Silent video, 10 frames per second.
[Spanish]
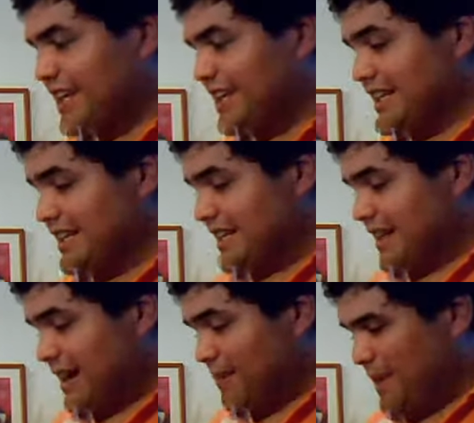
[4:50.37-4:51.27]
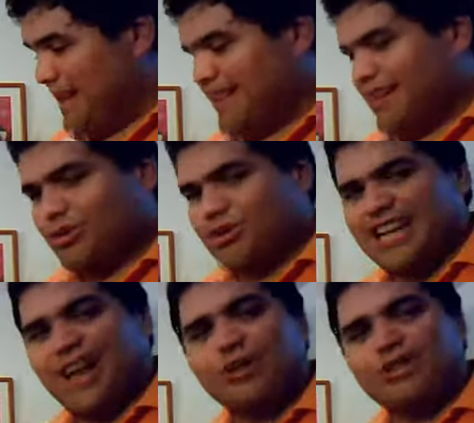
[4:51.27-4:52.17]
Y apenas
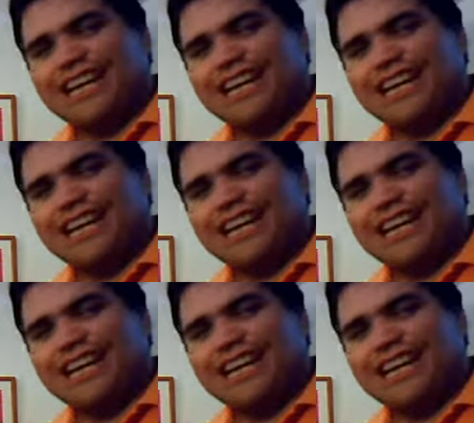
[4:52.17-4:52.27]
descorchado,